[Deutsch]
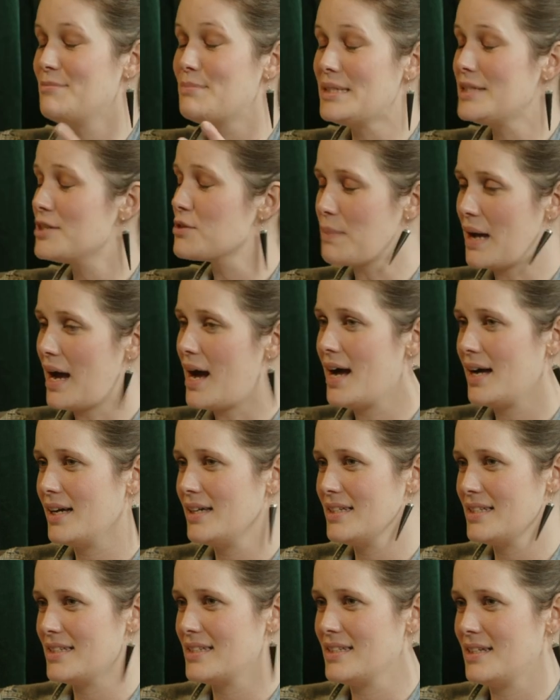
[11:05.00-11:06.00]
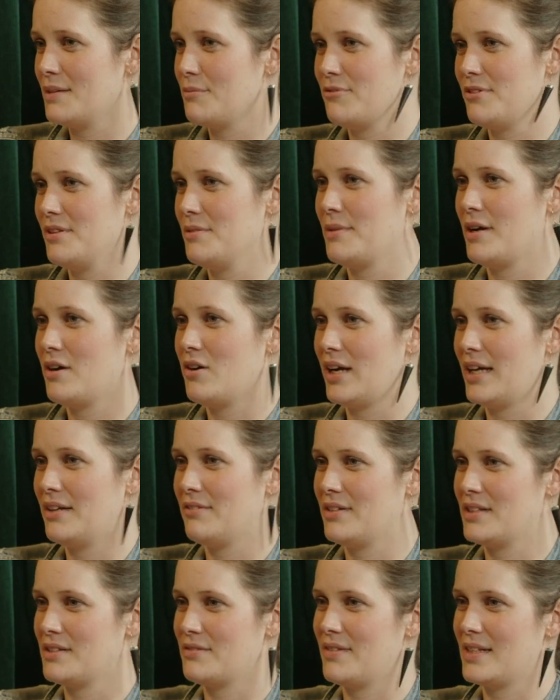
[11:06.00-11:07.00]
Bildsprache ist in dem Film ja auch
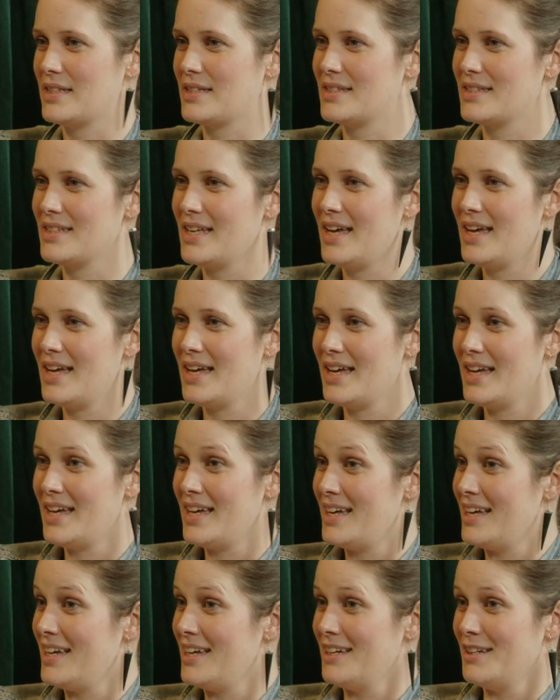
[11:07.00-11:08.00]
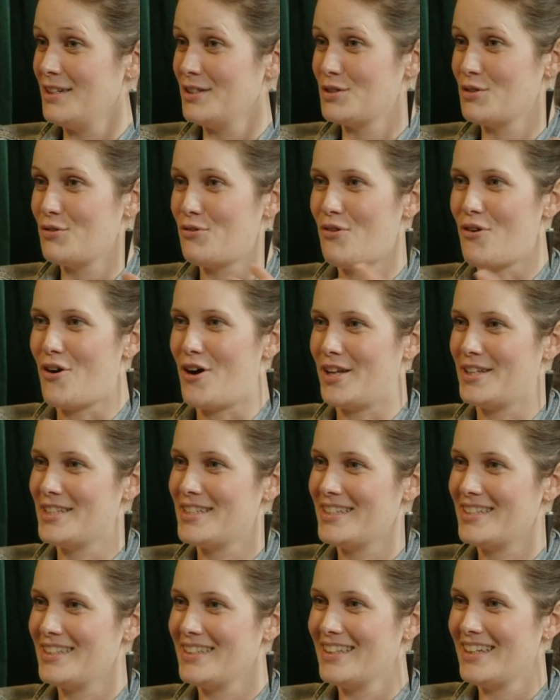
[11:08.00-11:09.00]
etwas, was
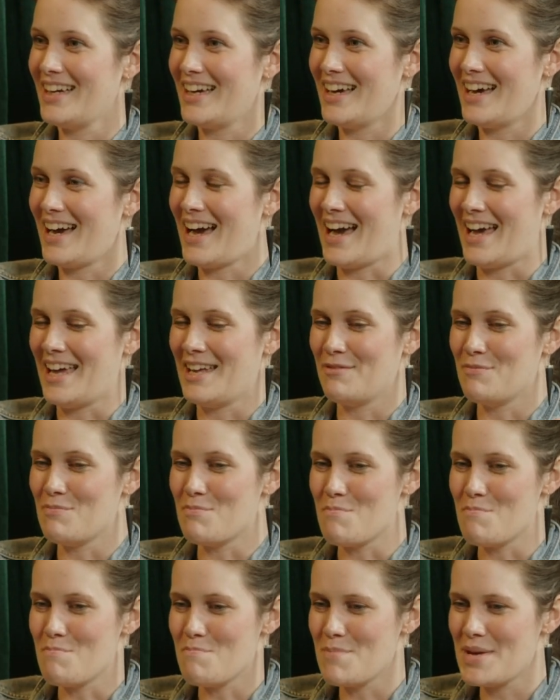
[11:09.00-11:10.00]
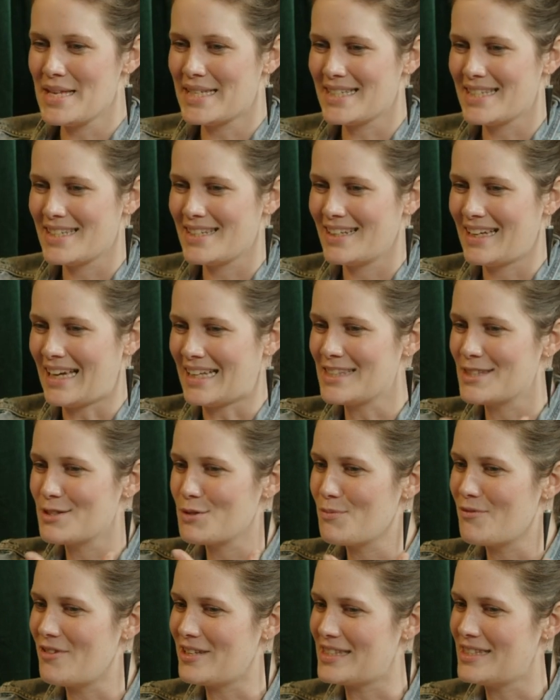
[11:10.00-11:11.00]
sofort ein mit ganz
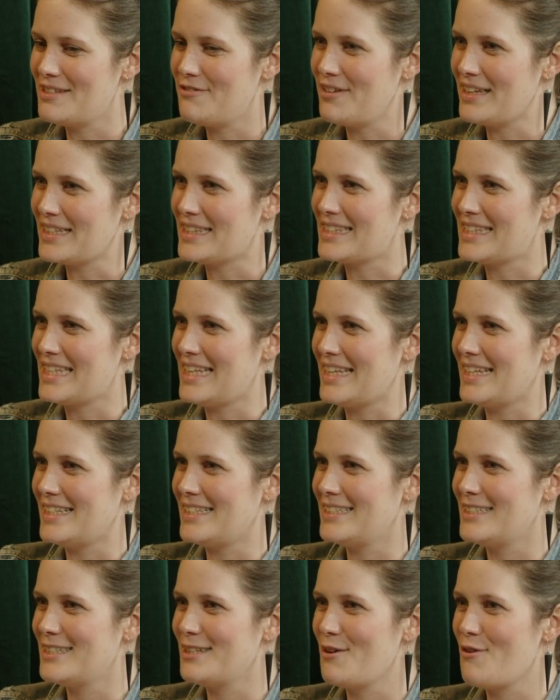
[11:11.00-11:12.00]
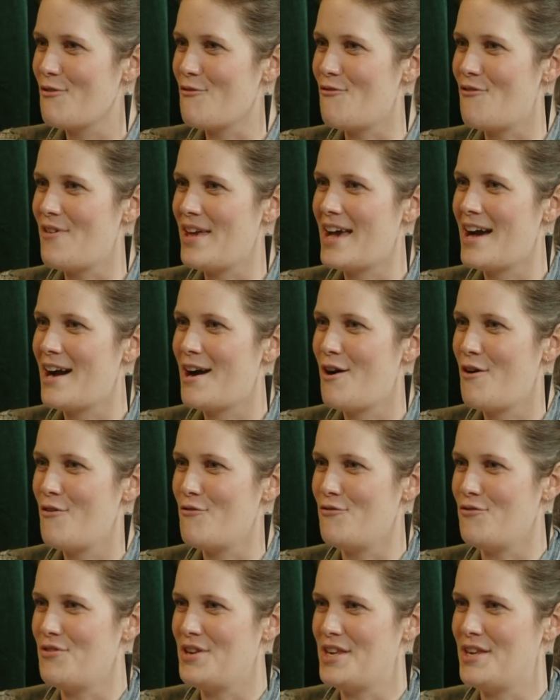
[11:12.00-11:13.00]
subversiv erzählt, wer
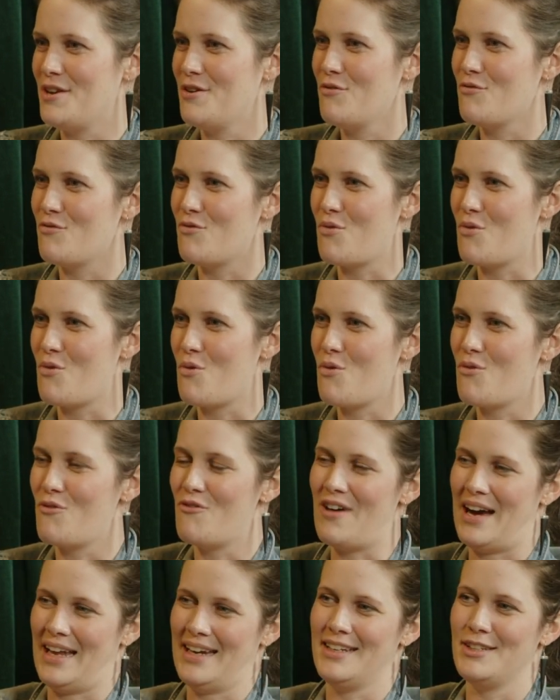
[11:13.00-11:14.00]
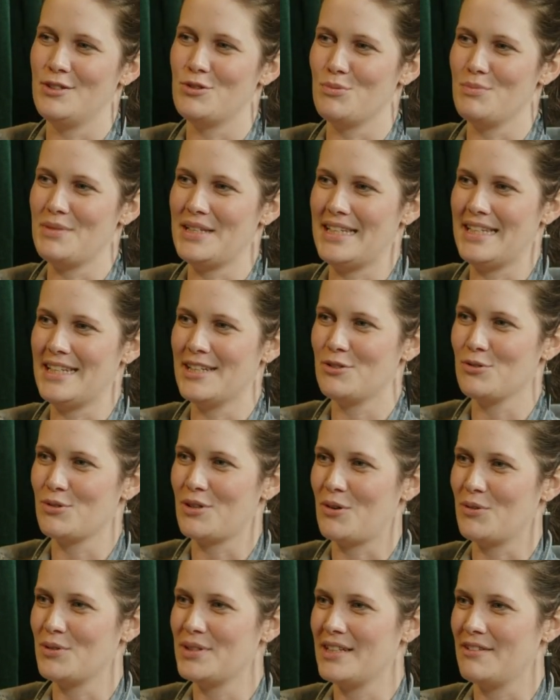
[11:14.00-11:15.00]
wie, wo, wann dominiert
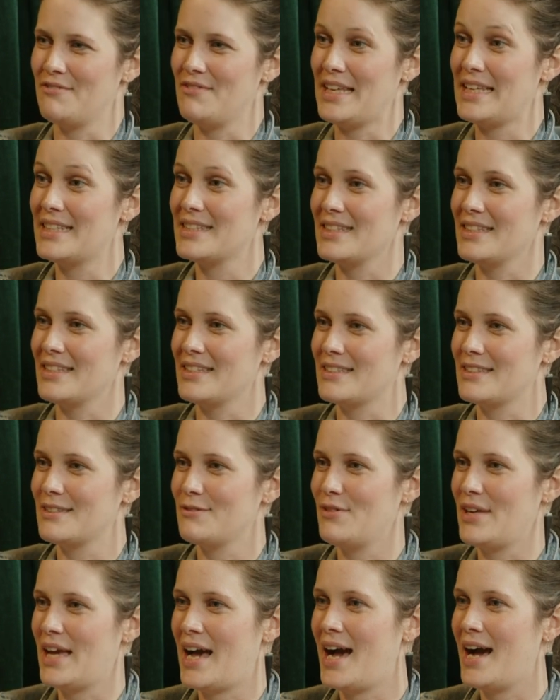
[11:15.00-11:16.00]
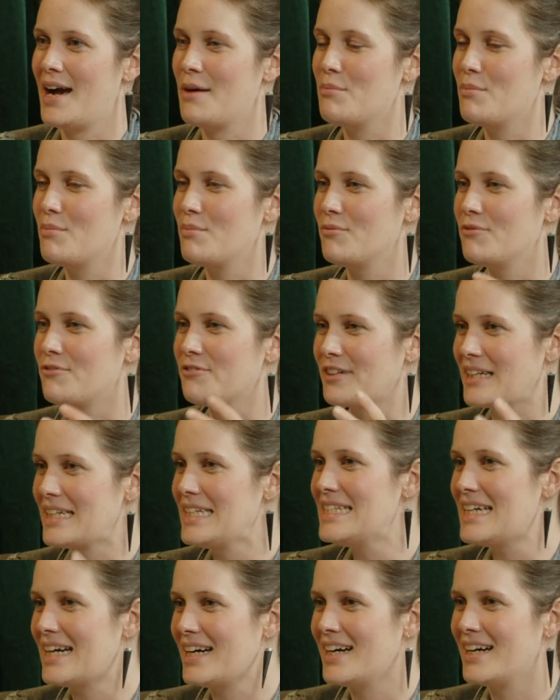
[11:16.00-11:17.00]
oder unterwegs ist. Wir haben
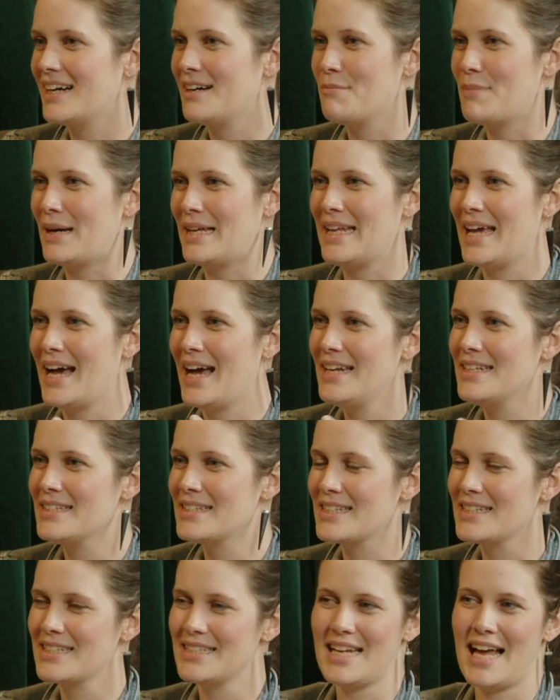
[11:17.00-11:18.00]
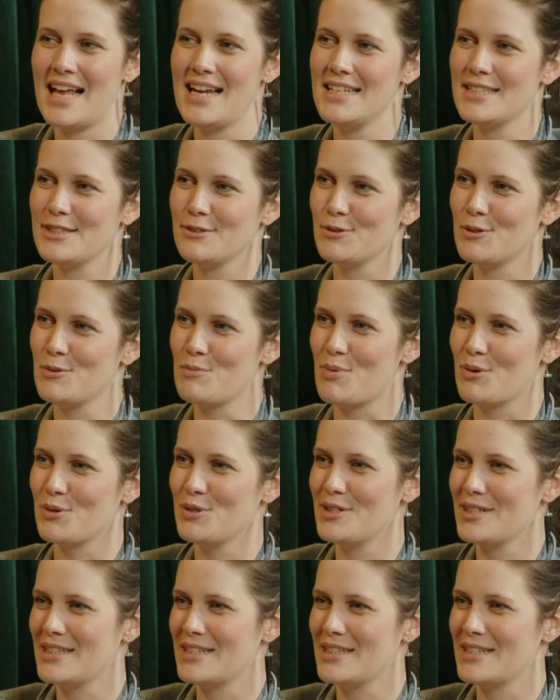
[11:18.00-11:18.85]
Frieda, bei der alles knallig und bunt